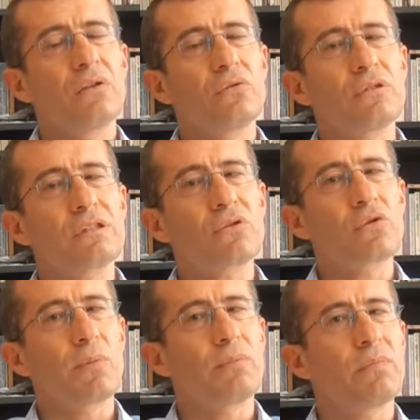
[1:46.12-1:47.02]
Dolayısıyla
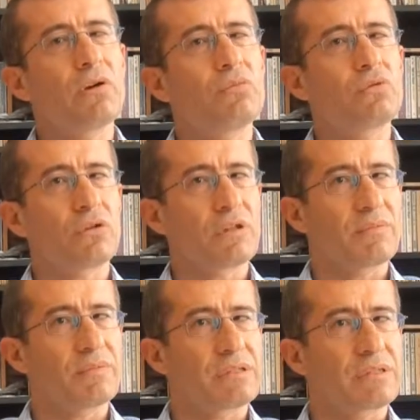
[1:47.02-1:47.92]
topluma umut
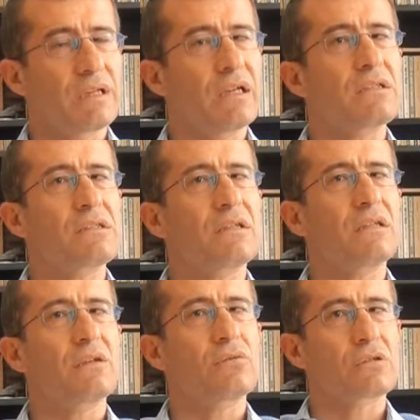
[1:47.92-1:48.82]
olabilmesi,
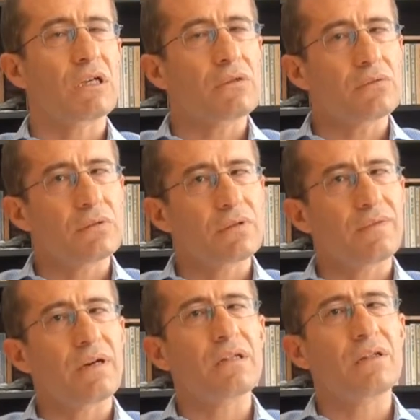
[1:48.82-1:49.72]
gelecekteki güzel
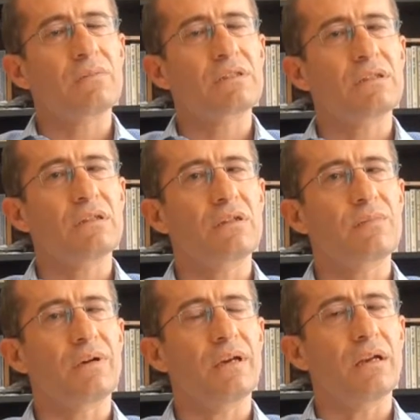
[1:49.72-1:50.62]
günleri vaat etmesi
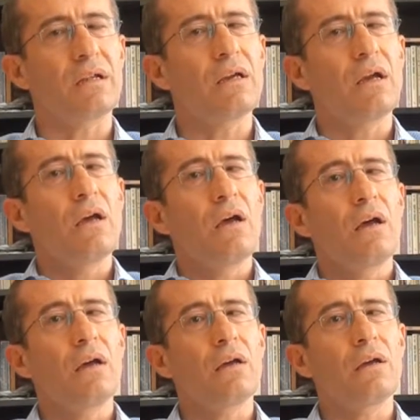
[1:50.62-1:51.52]
itibariyle
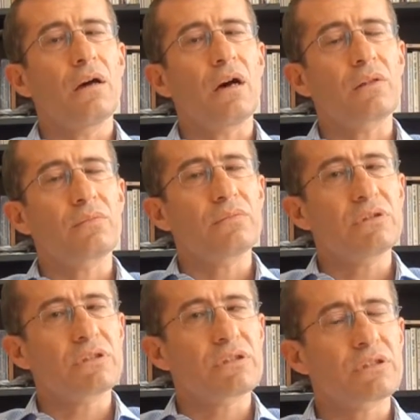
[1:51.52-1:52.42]
e,
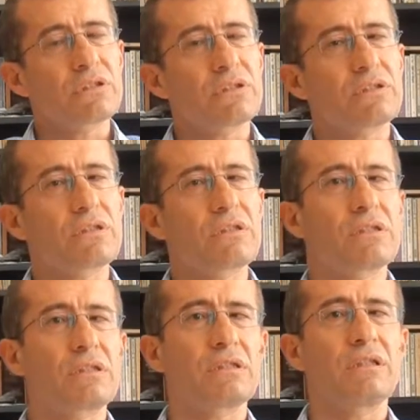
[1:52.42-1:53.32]

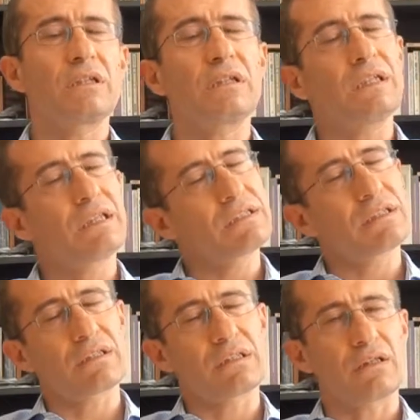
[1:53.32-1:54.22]
60'ların
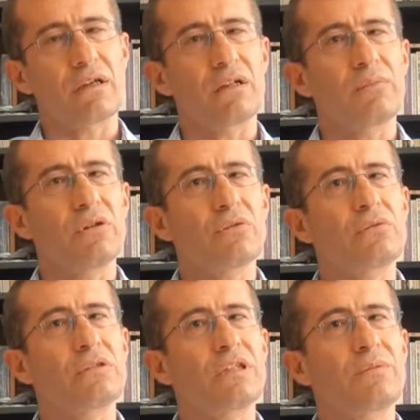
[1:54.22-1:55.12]
ikinci yarısından
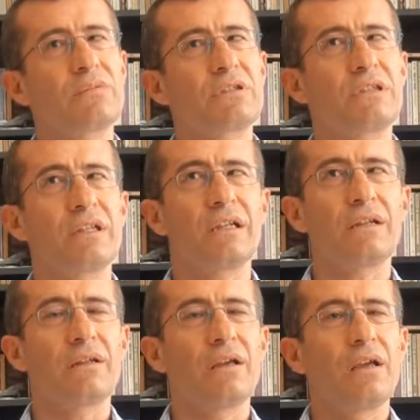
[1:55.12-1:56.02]
1970'lerin